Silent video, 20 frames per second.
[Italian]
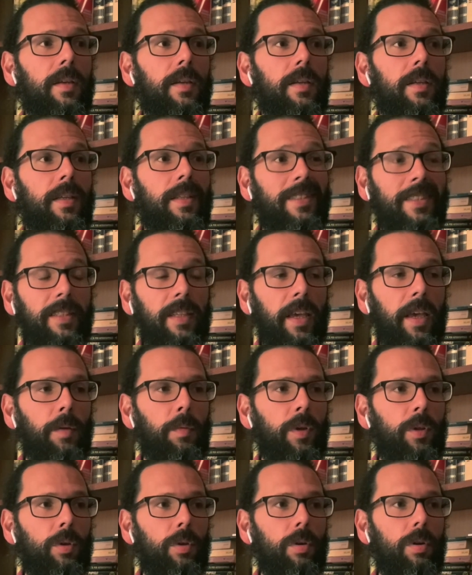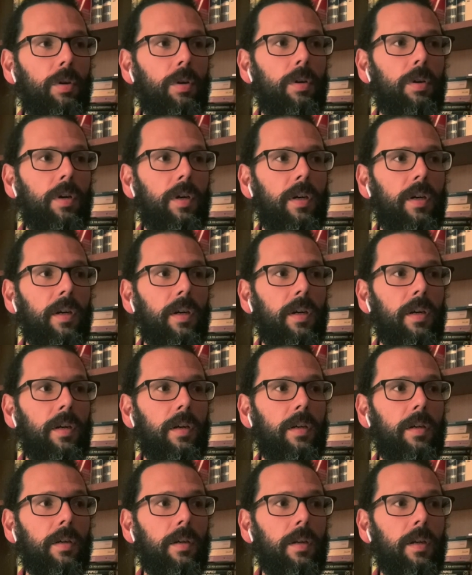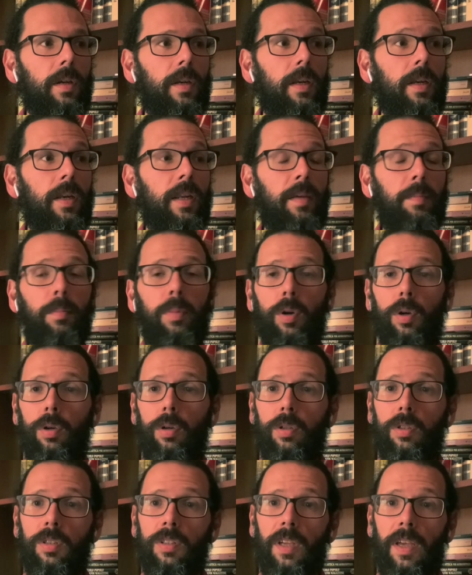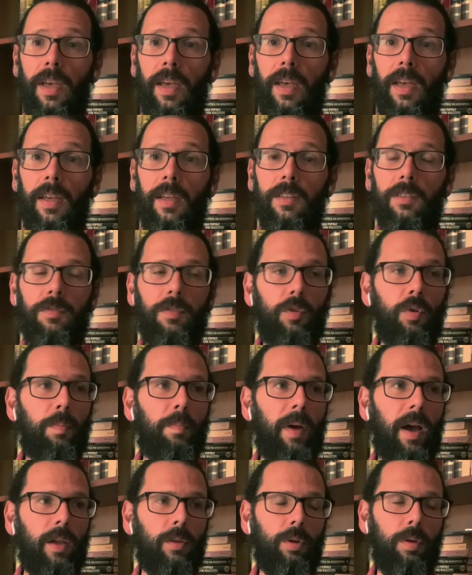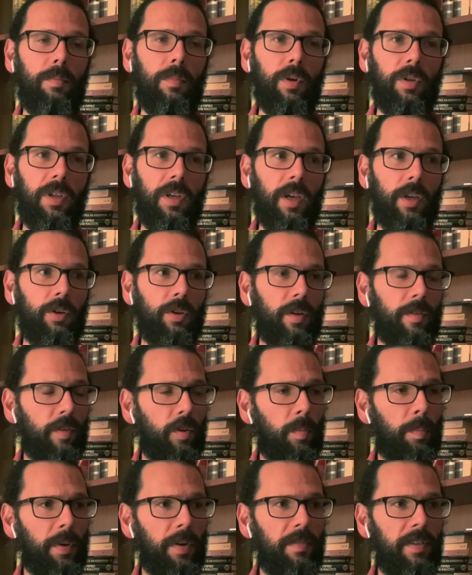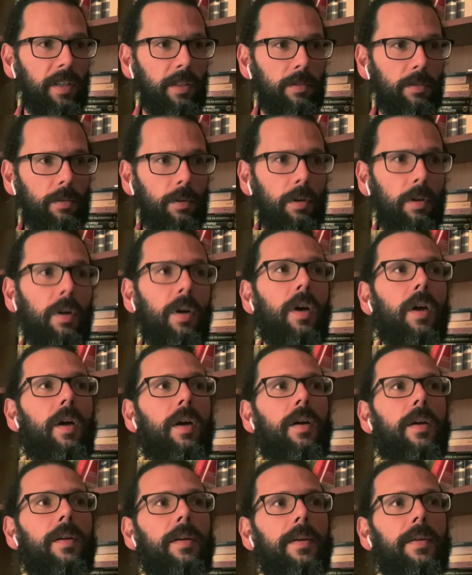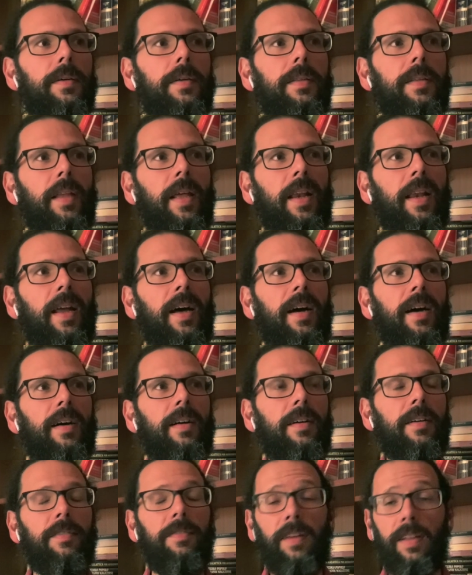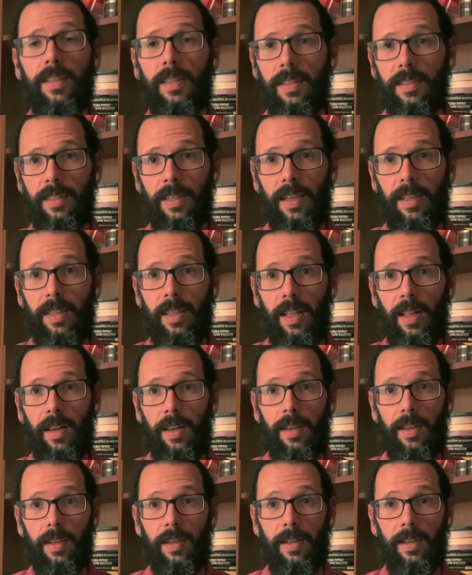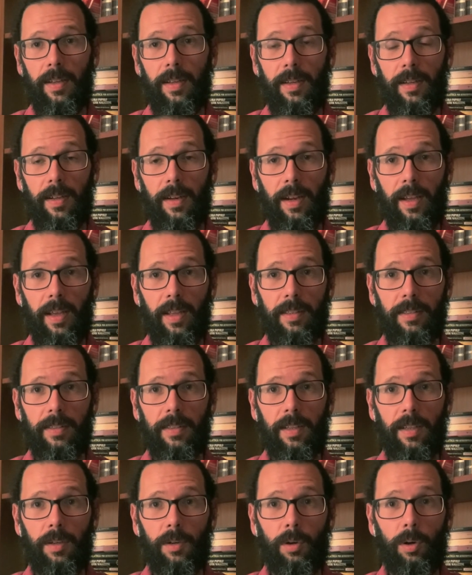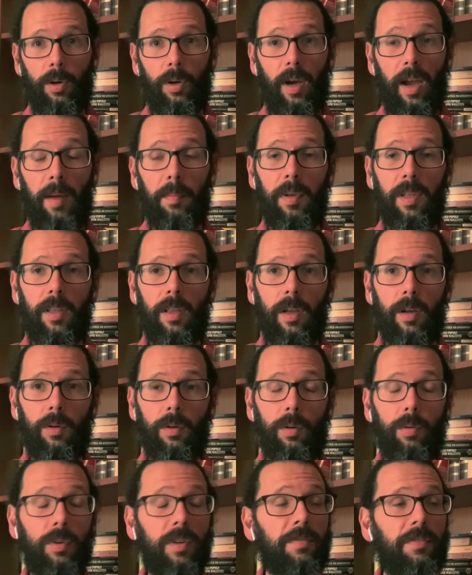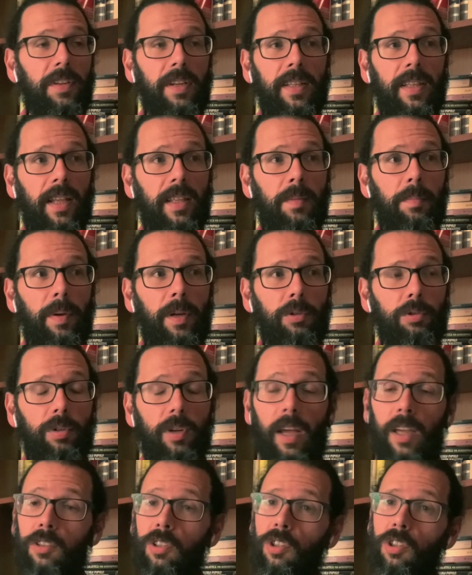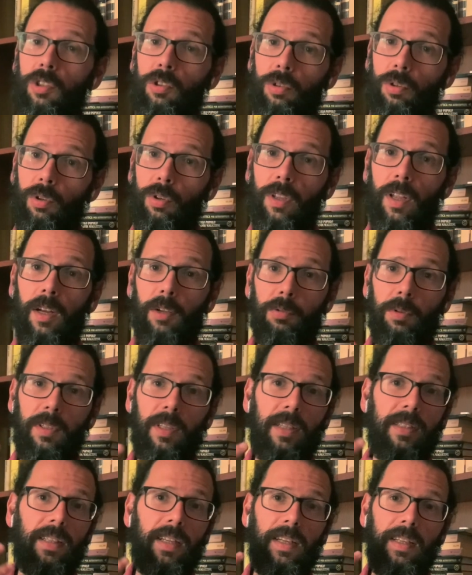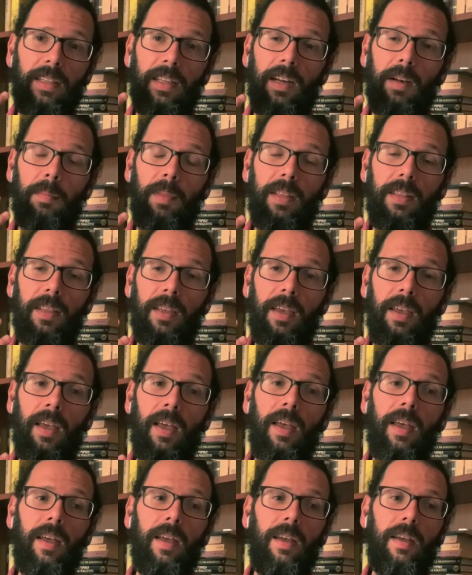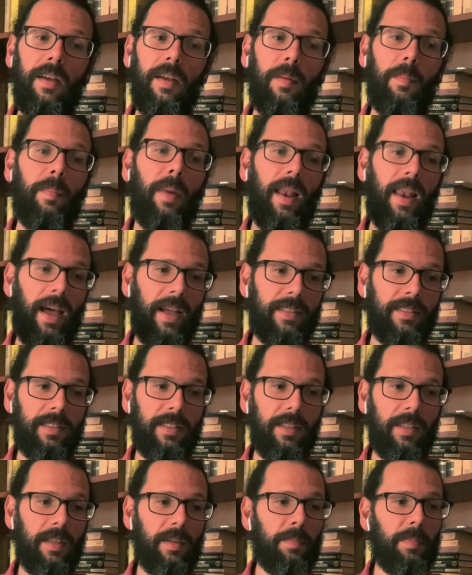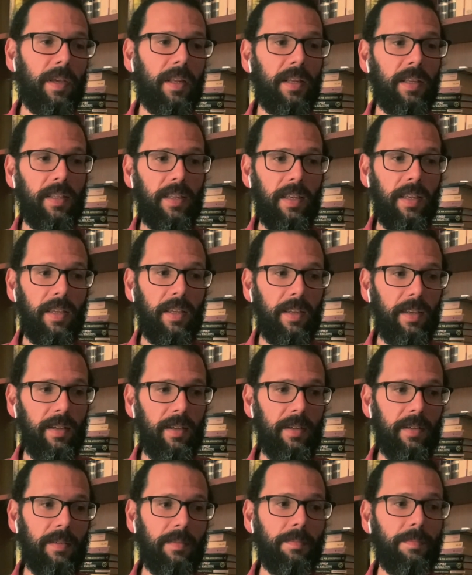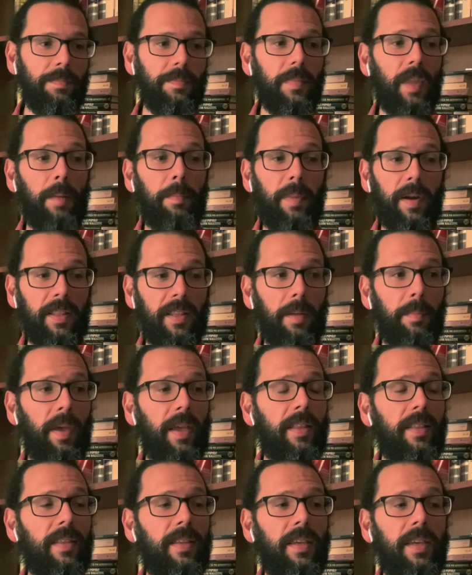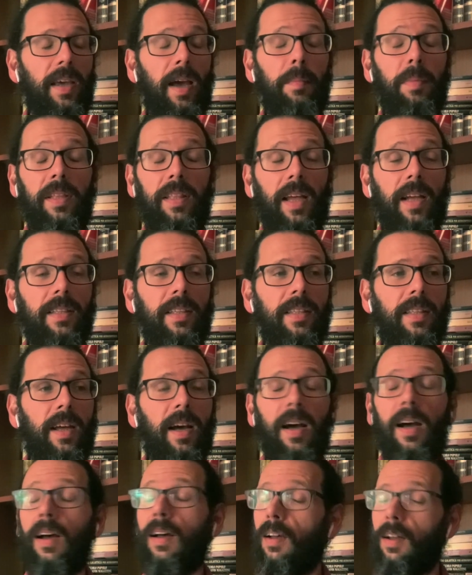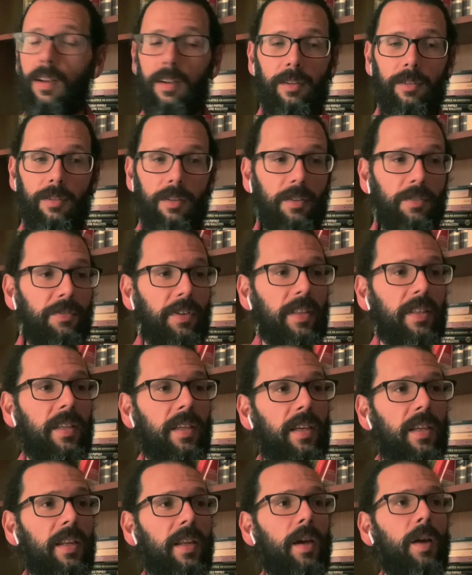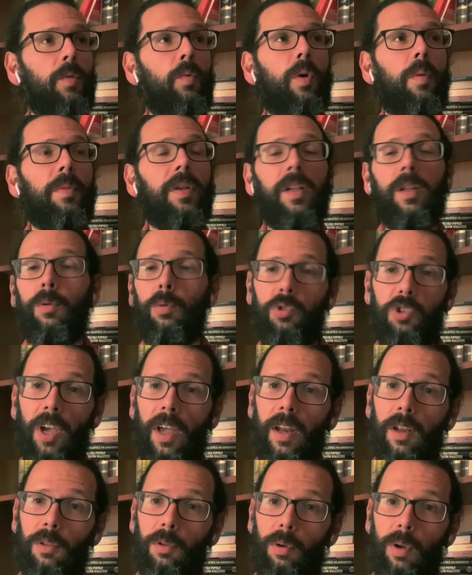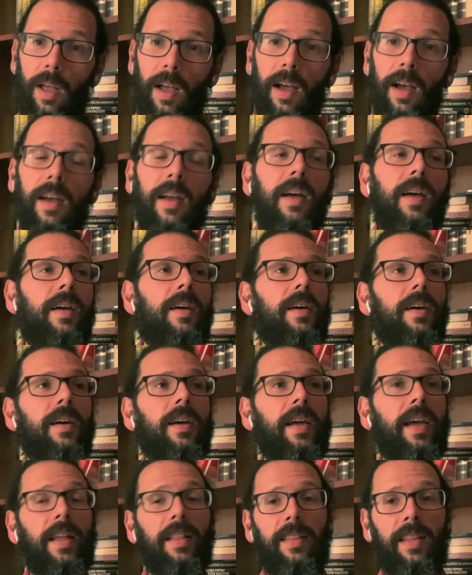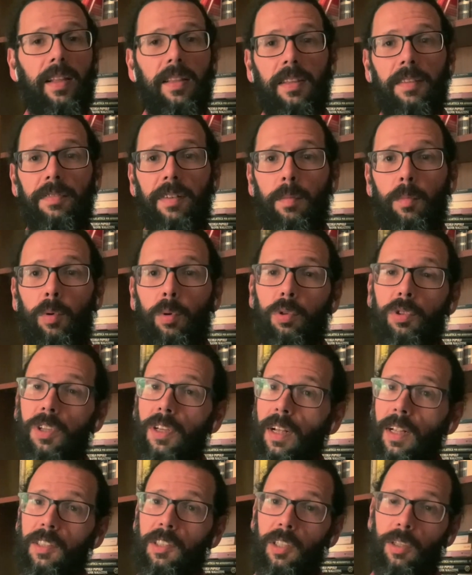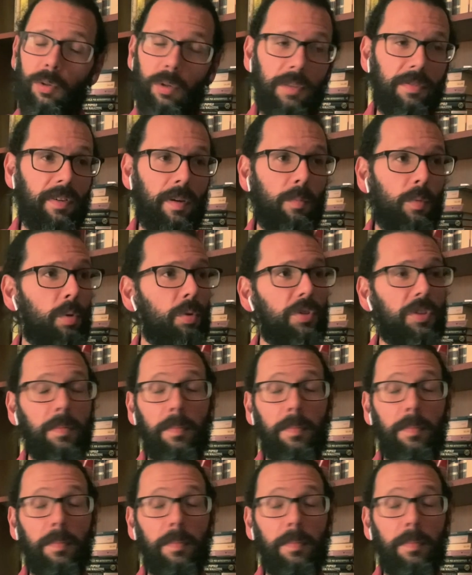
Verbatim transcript: in seguito eh, il libro si è sviluppato in modi che non avevo previsto, eh, nella fantasia del ragazzino abitano un'infinità di personaggi, ci sono nella sua testa letteralmente eh, palazzi pieni di ehm, appartamenti abitati da eh, fatine, uomini lucertola, eh, cantanti famosi, calciatori famosi,